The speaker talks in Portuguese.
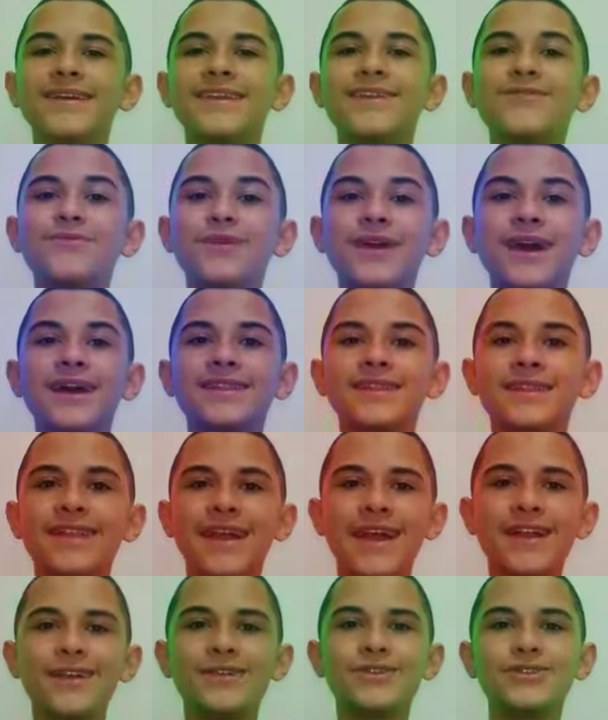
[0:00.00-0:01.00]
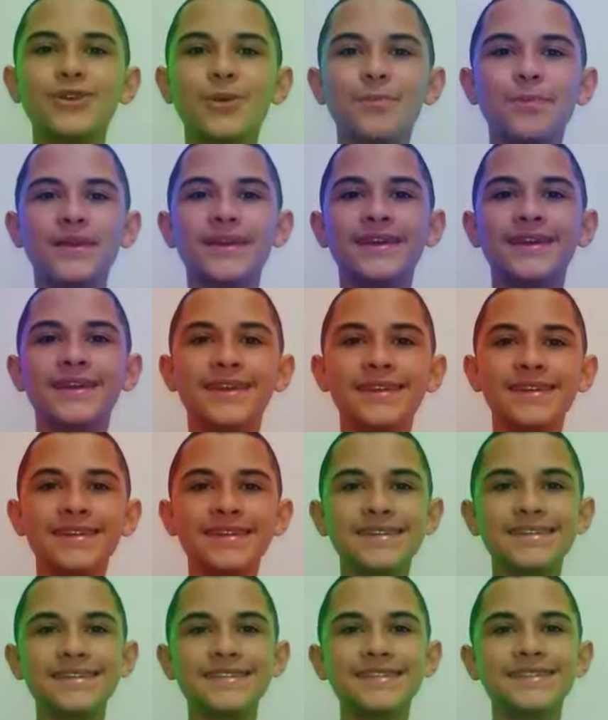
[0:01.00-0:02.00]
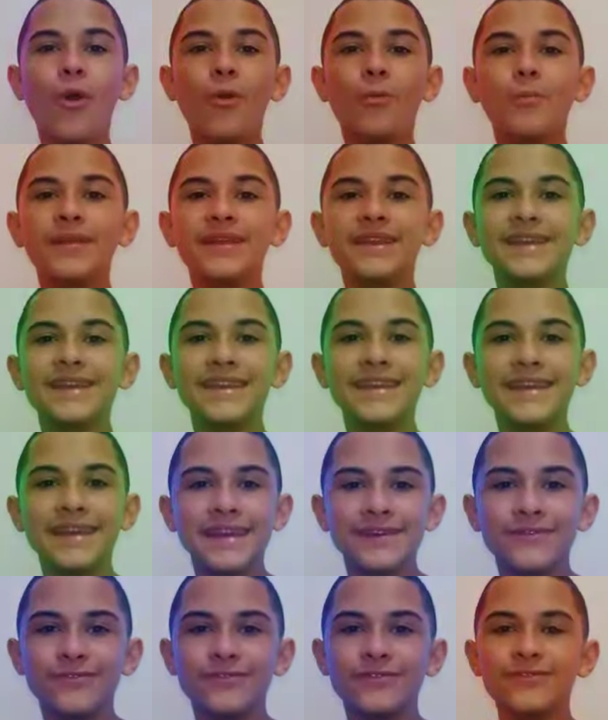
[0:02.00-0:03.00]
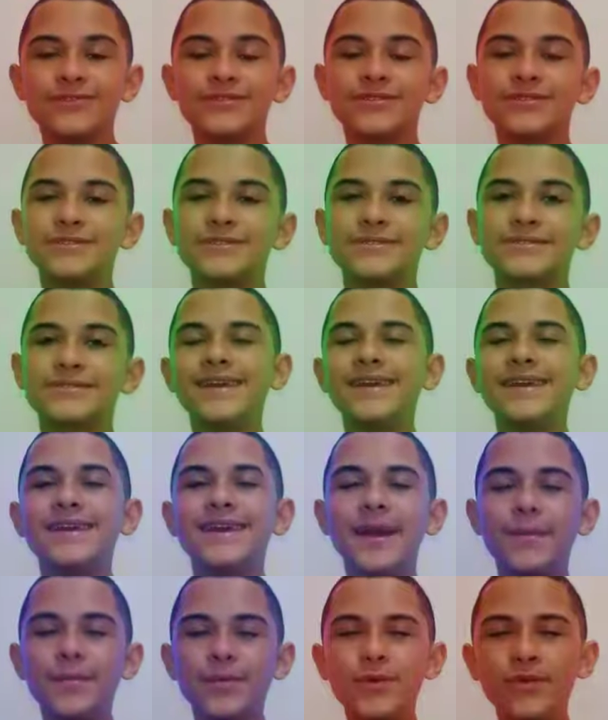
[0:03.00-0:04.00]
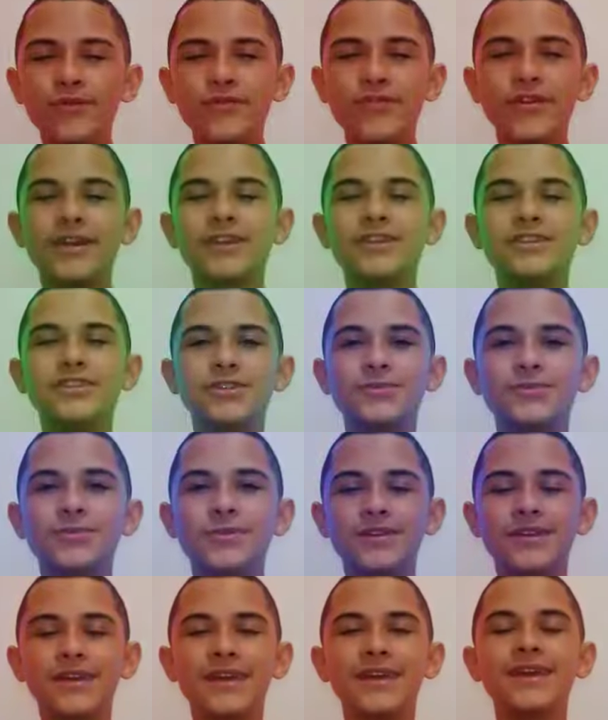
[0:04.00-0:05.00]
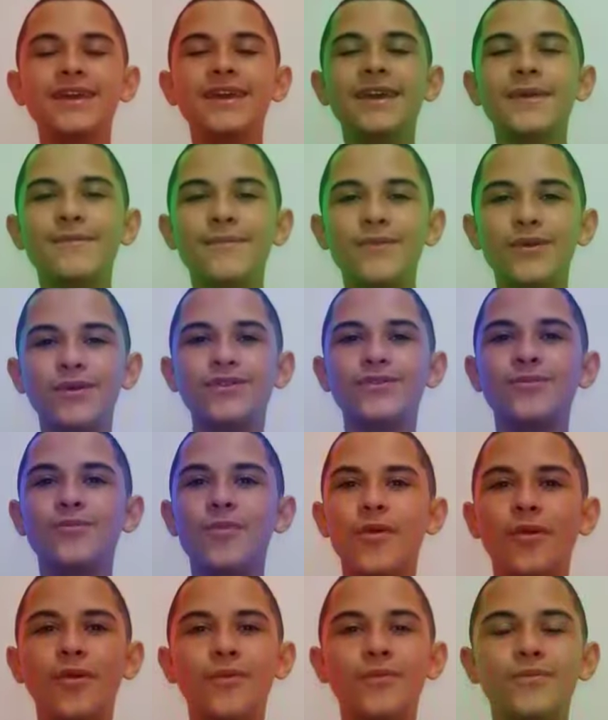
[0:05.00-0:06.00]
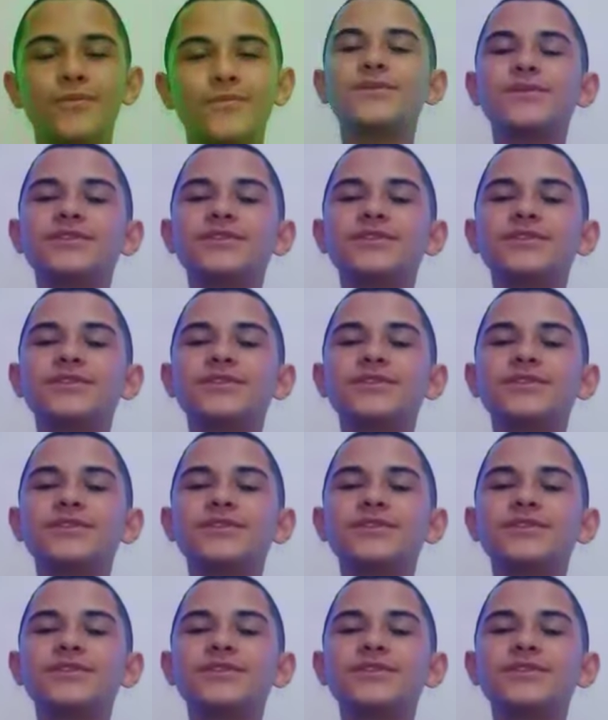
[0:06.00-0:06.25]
cria um caderno só para inglês, compre livros e aproveite, porque é muito bom.